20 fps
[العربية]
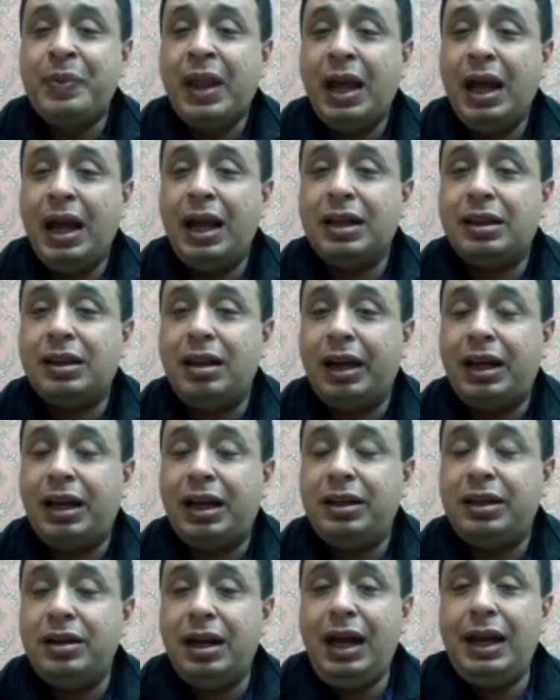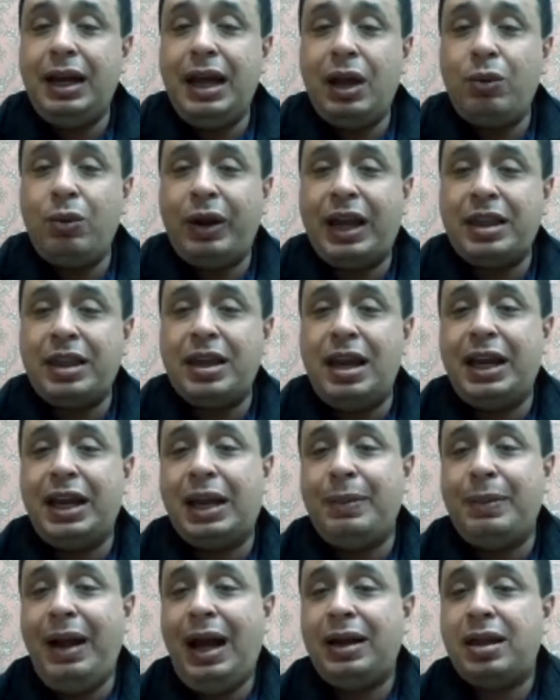باطلاق النار عليه وكذلك
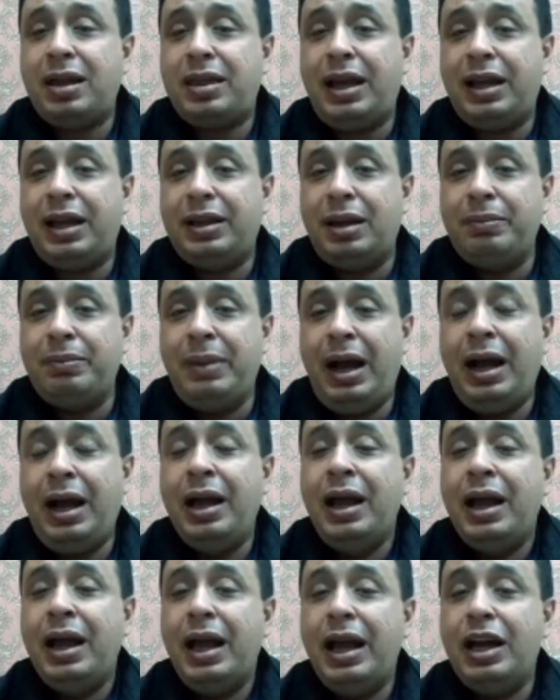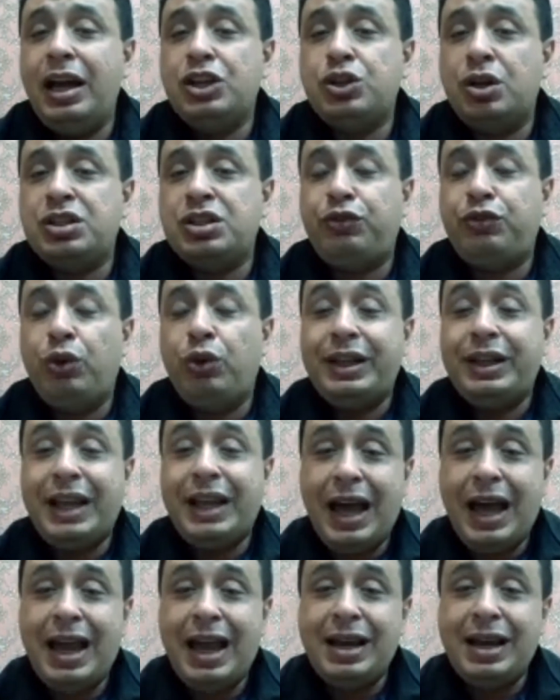ما حدث ايضا مع جورج فلويد
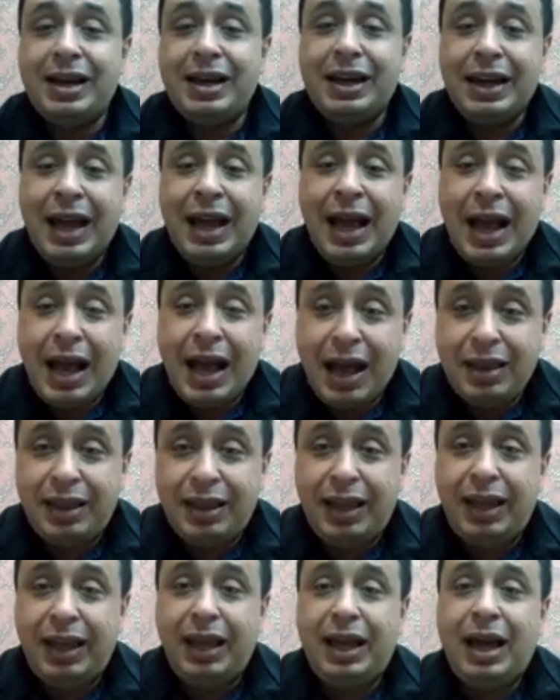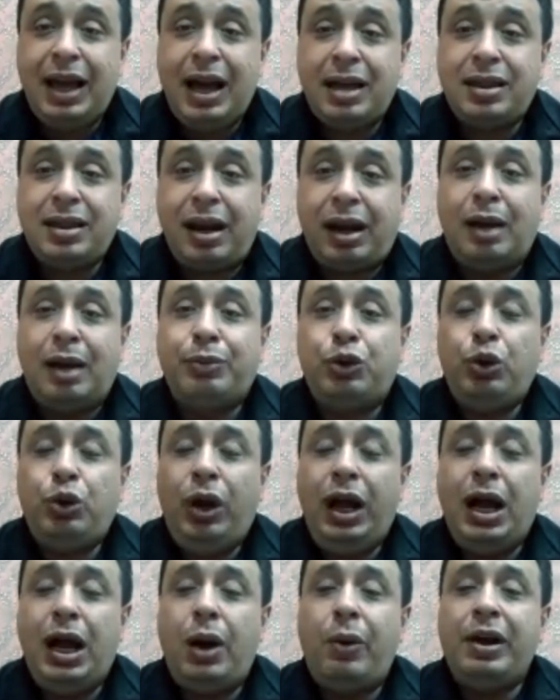هاي هذه هذا الربط
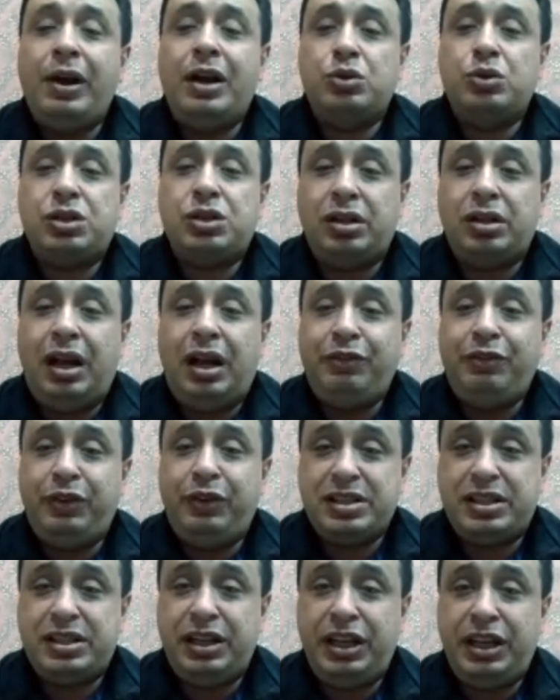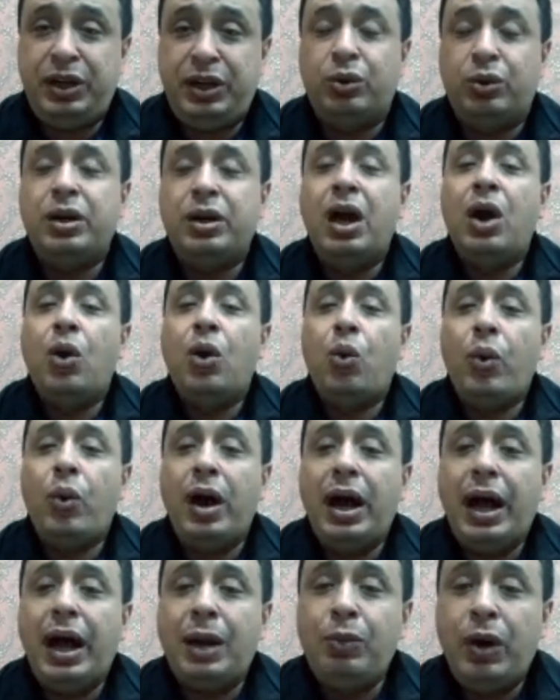يحاول النشطاء الفلسطينيون
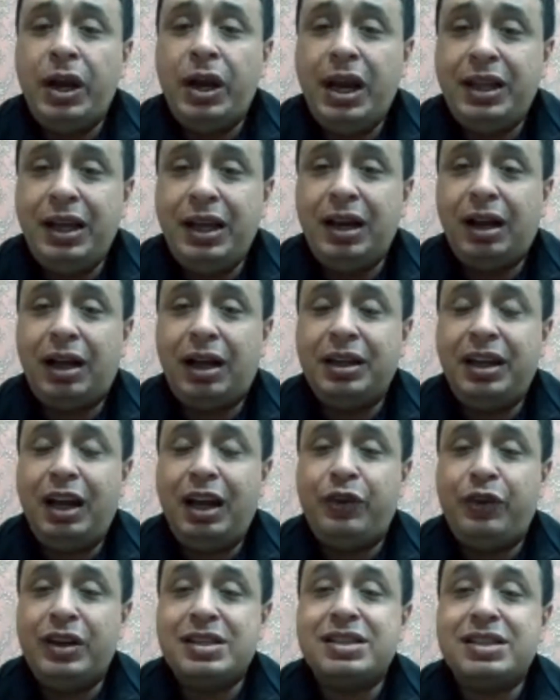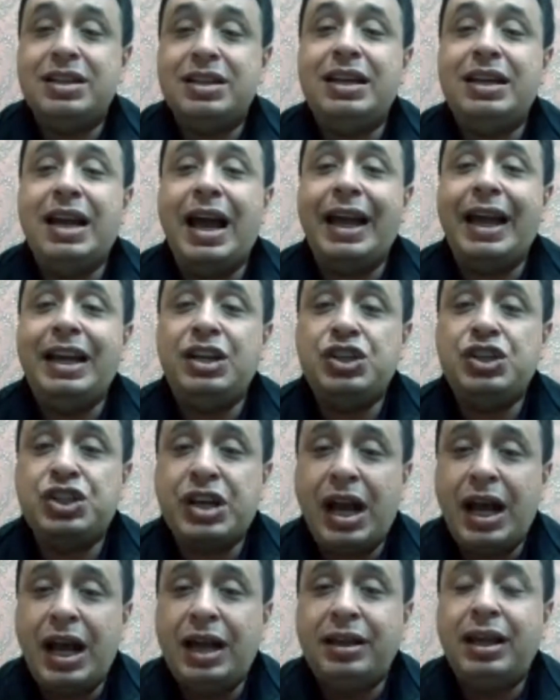والمؤيدين القضيه الفلسطينيه نعم.
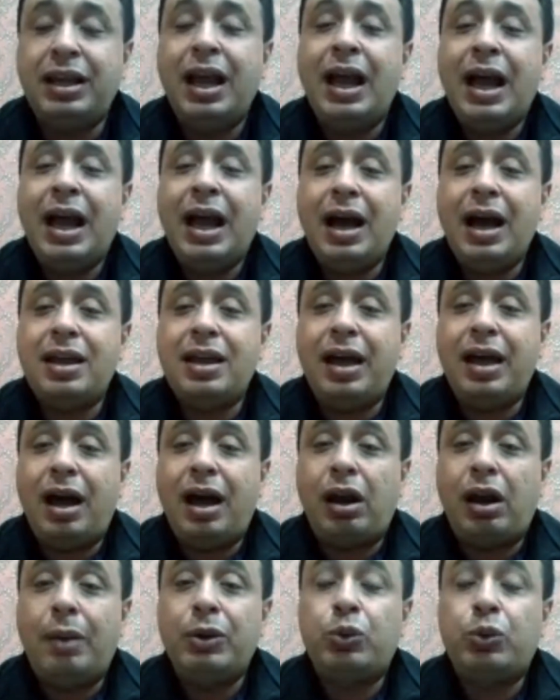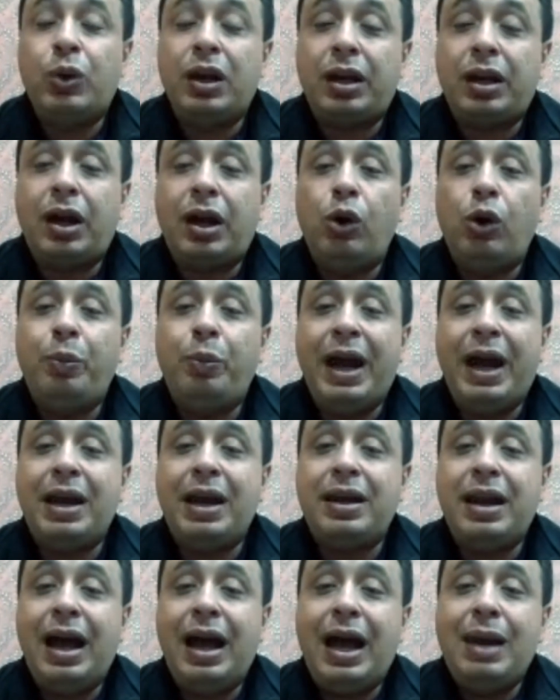ايجاد هذا الرابط والقول
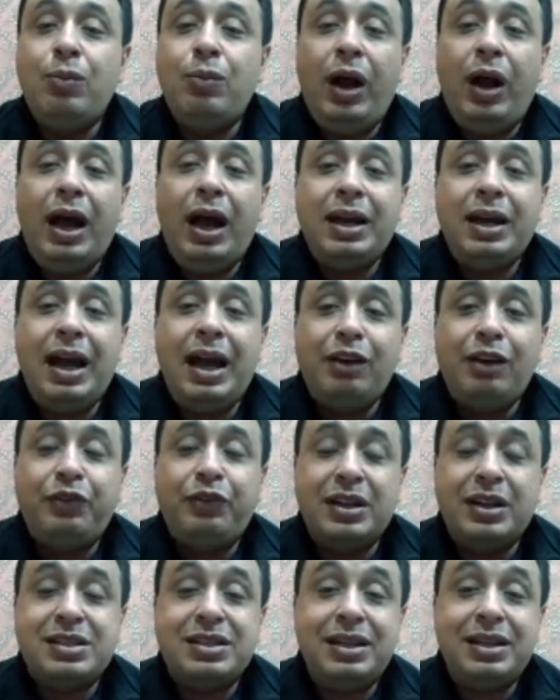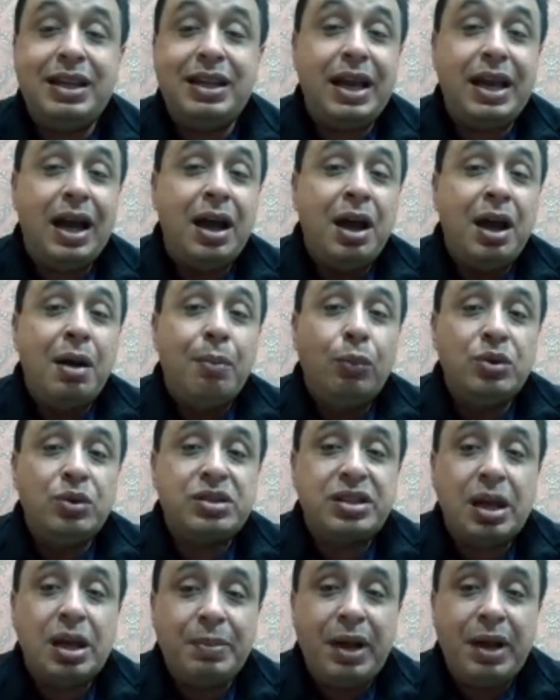بان المعاناه الفلسطينيه
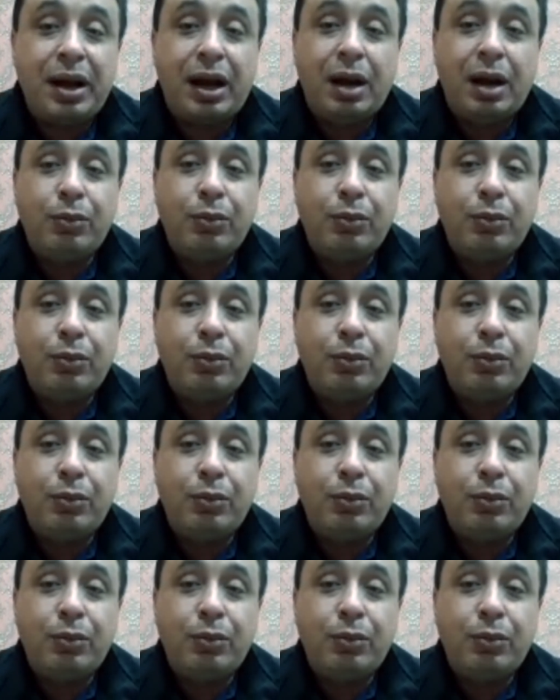مستمره